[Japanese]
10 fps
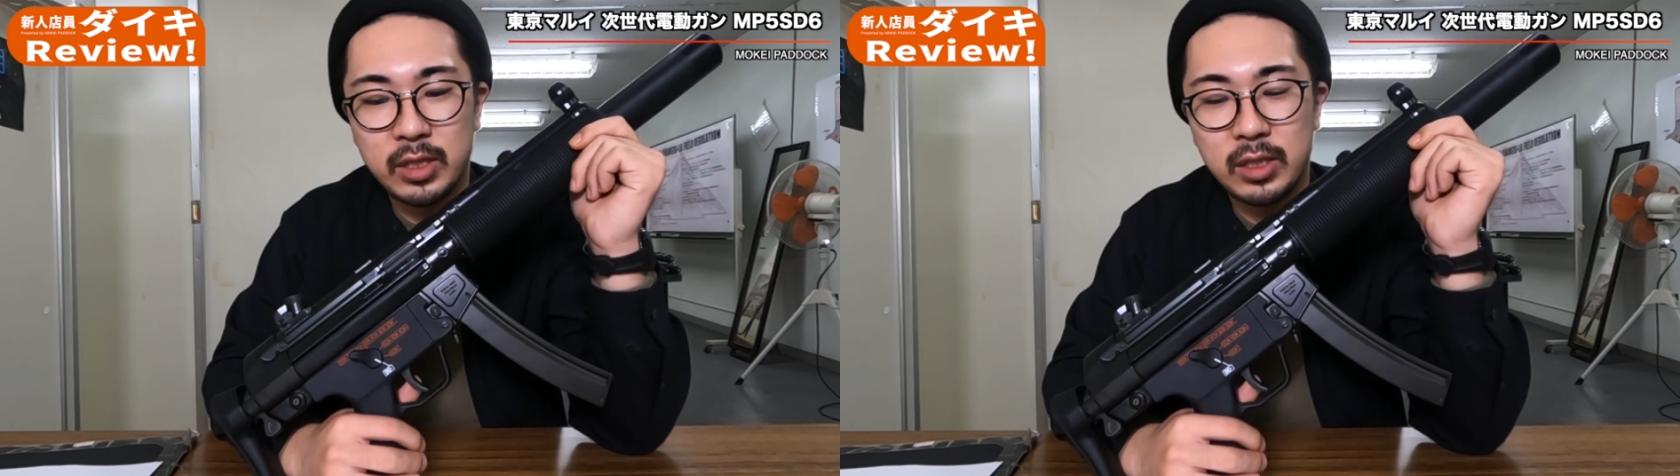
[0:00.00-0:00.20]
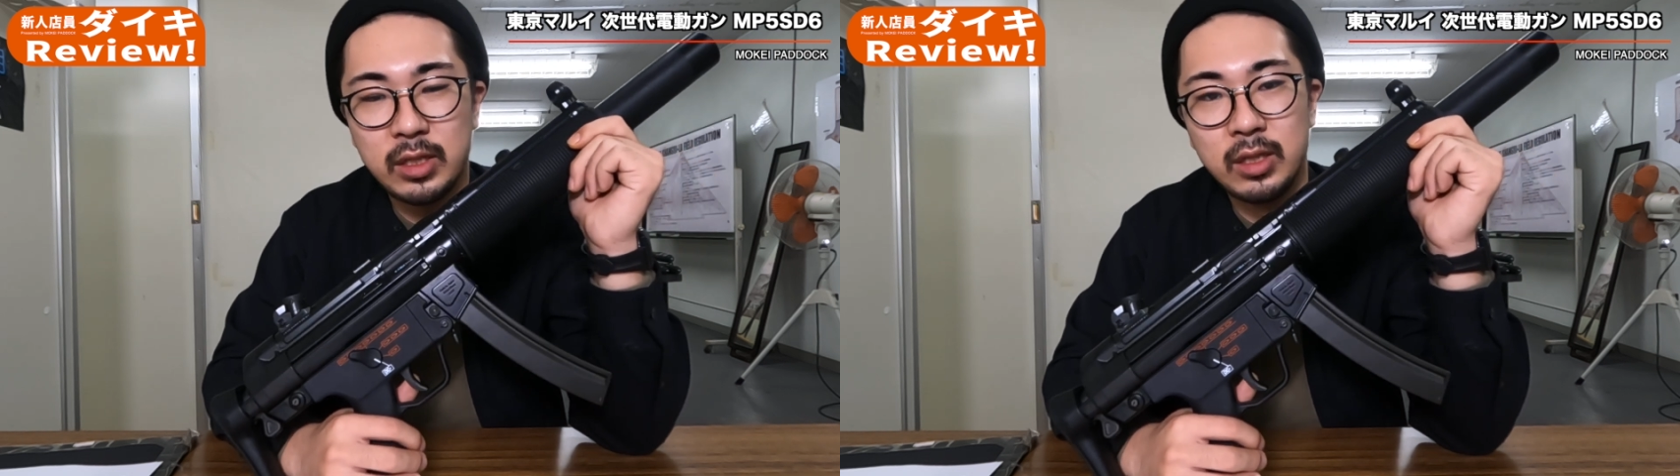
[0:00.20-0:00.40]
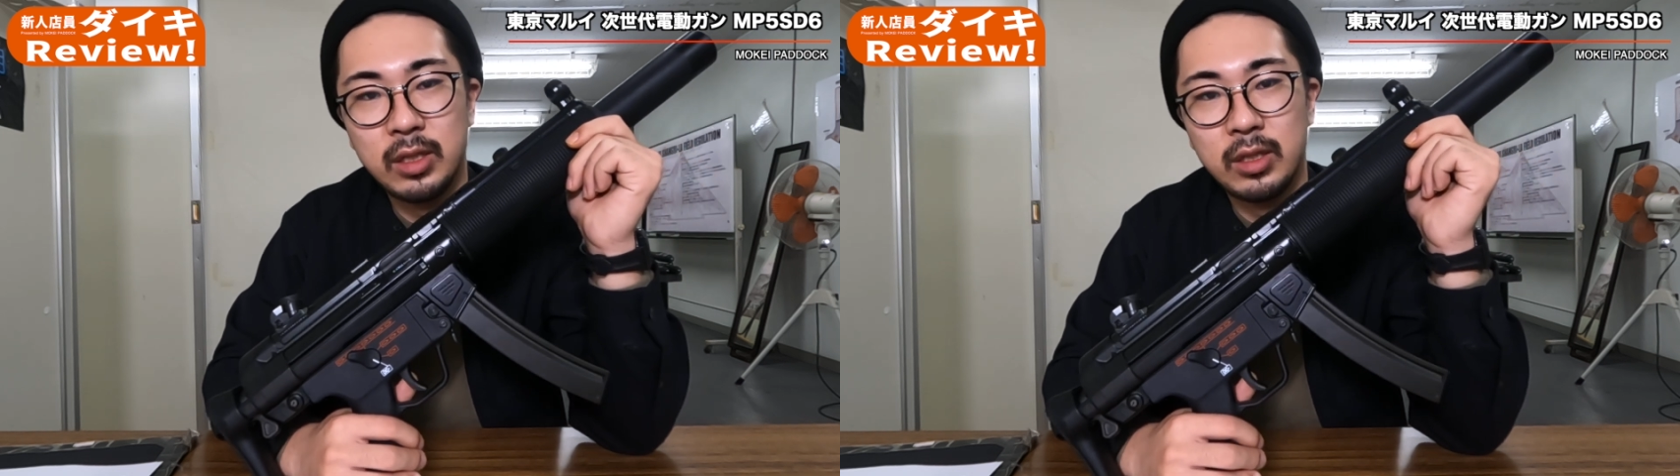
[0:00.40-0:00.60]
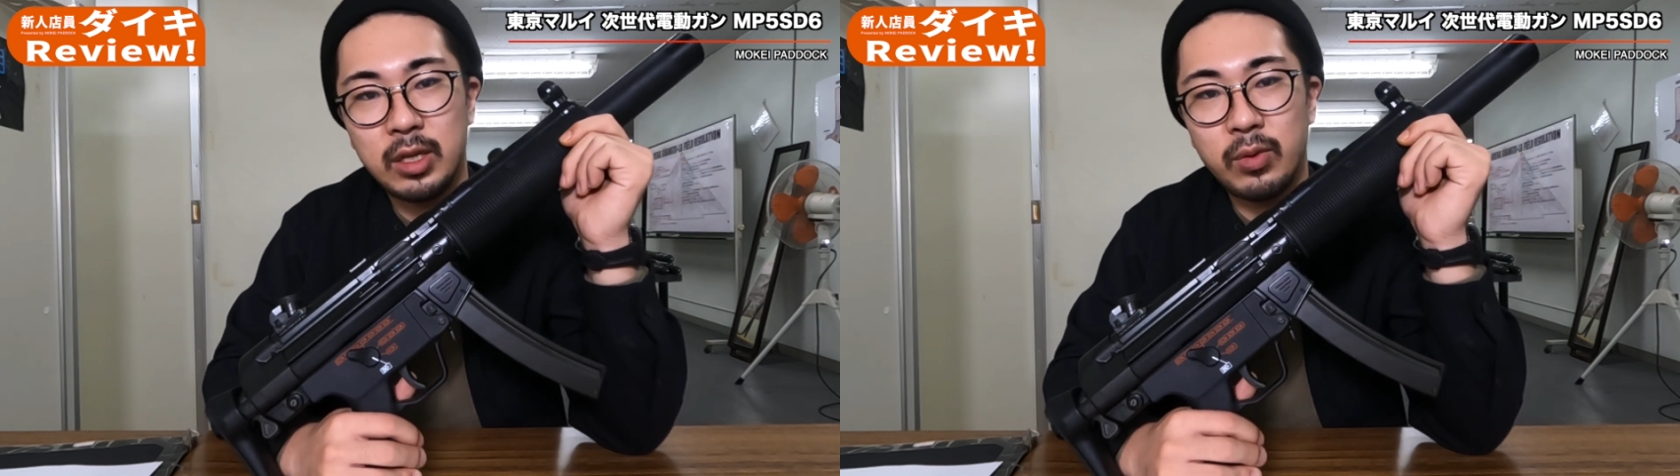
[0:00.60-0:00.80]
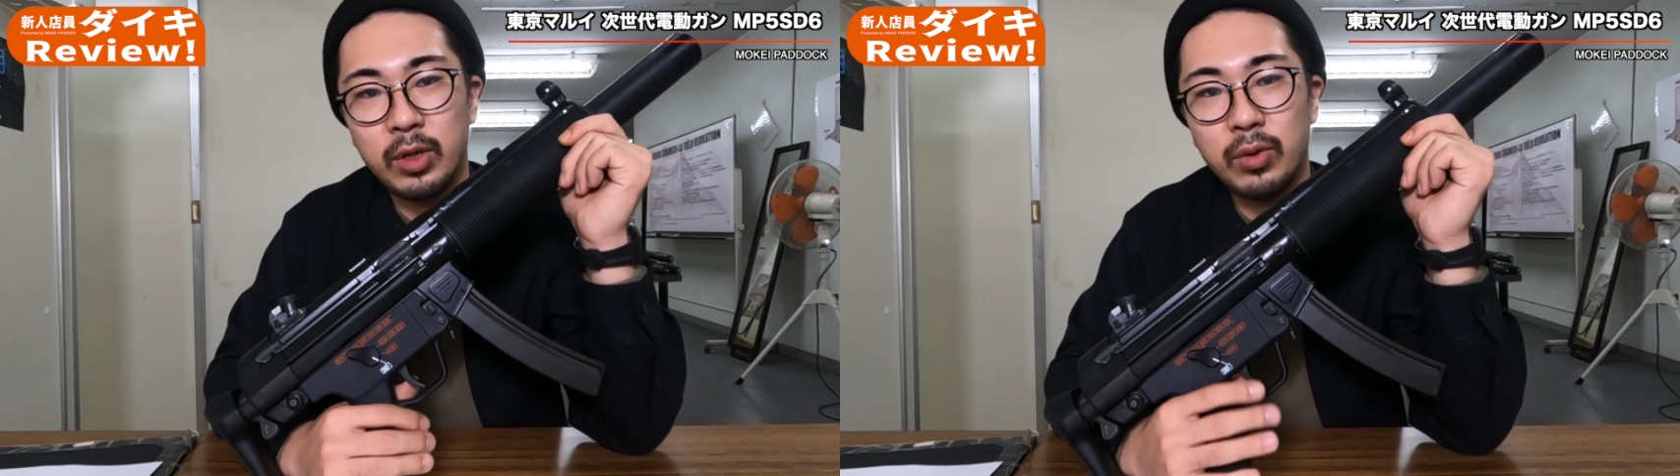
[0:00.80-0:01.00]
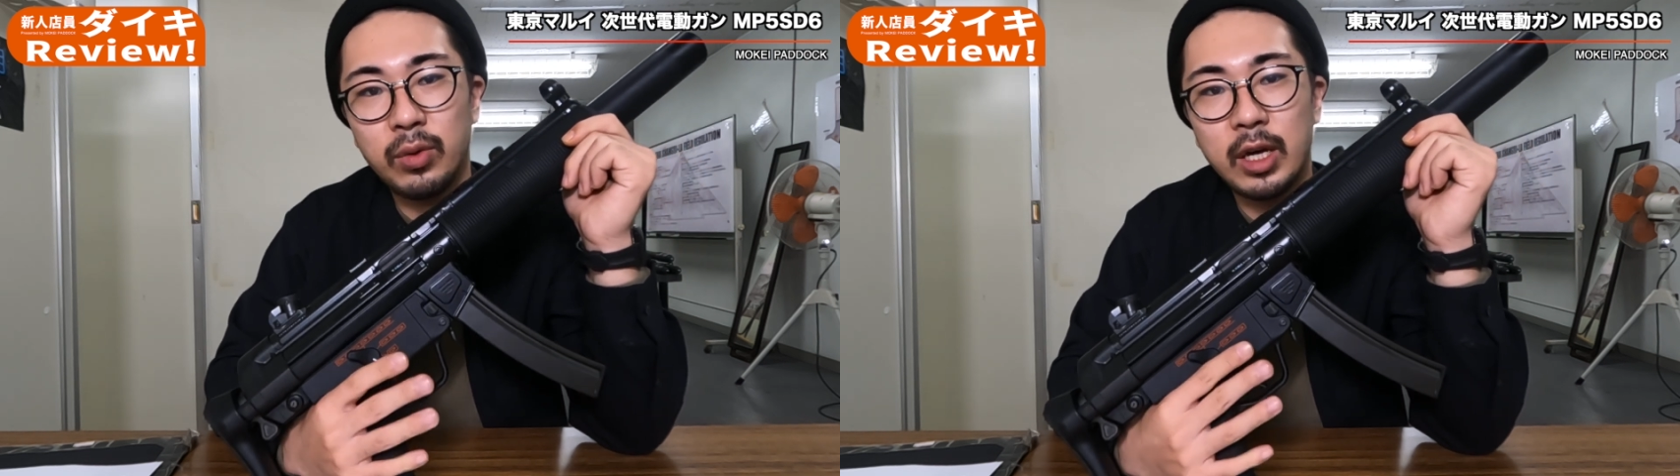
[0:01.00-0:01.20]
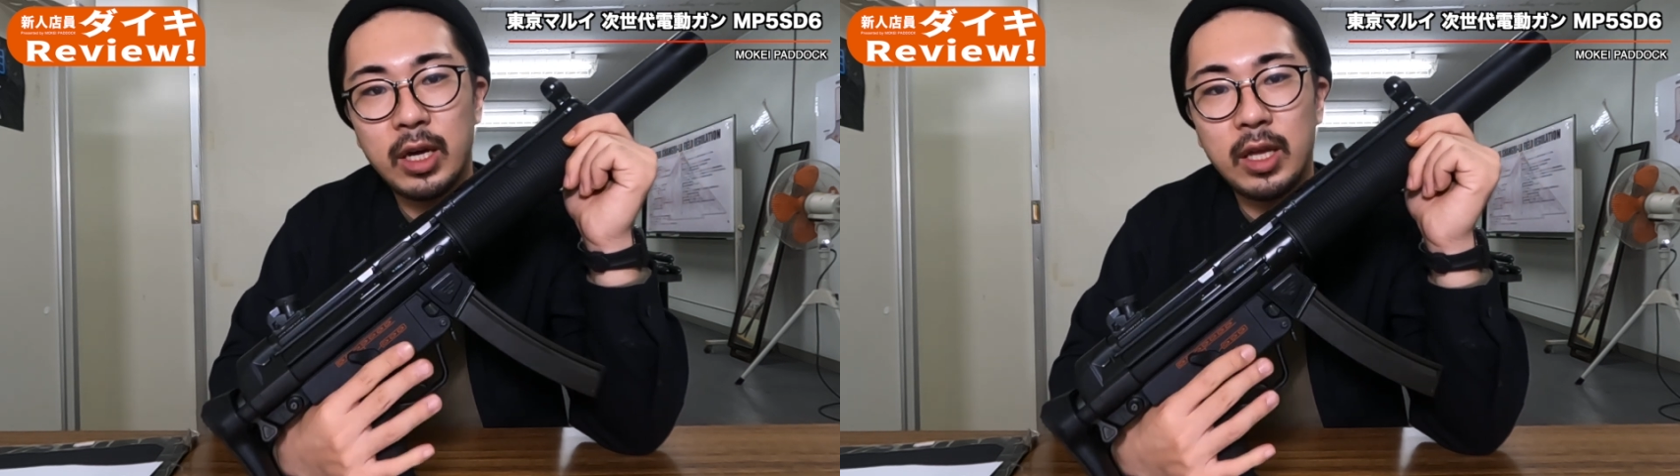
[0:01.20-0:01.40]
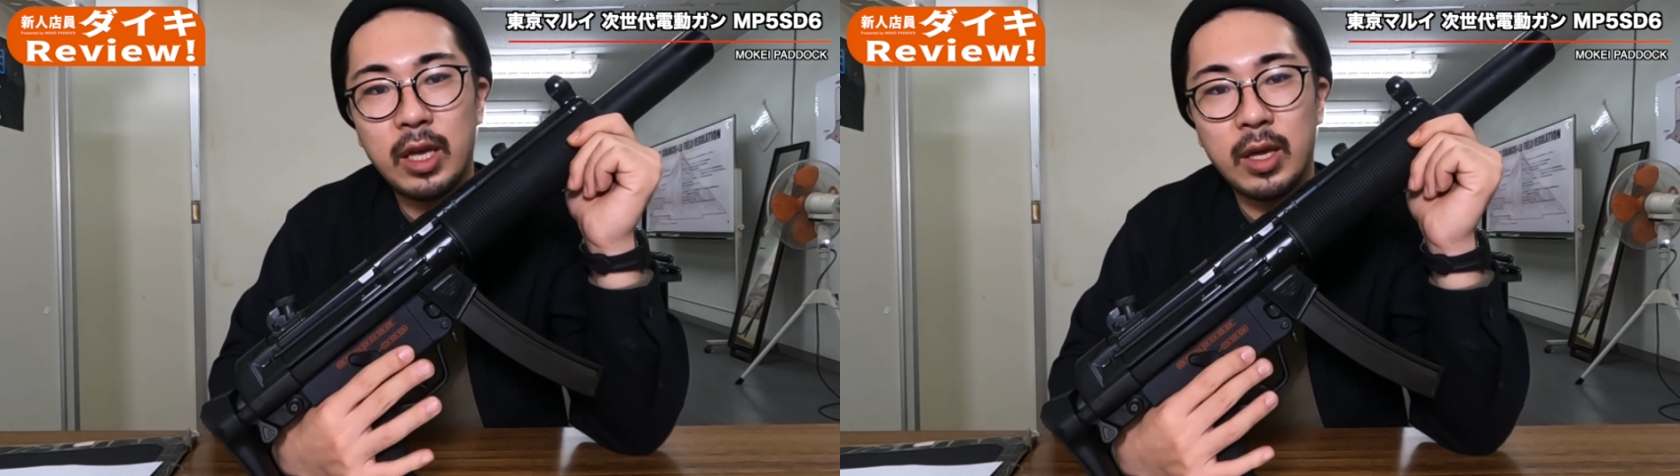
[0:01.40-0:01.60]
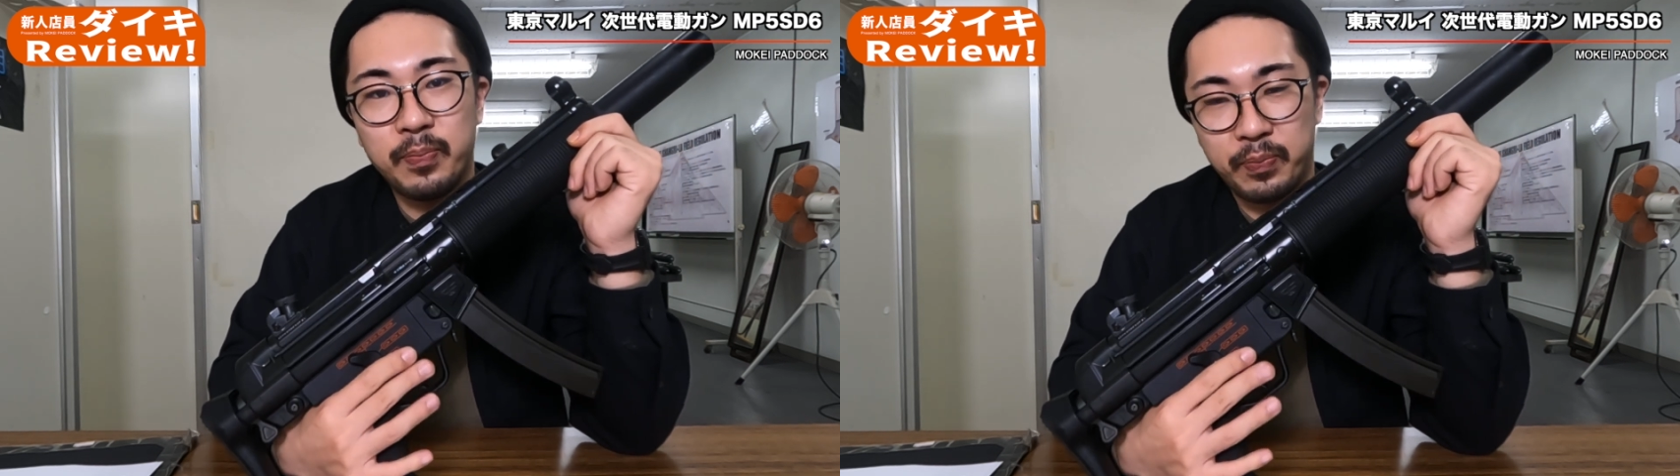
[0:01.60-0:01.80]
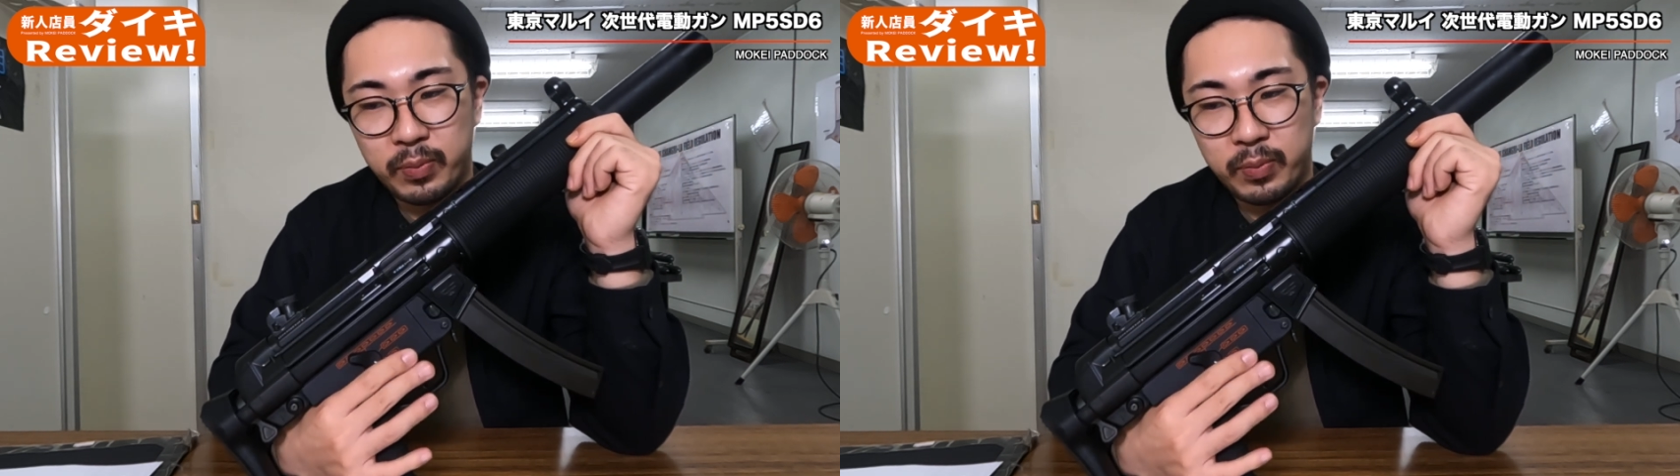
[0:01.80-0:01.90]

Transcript: すでこれのおかげで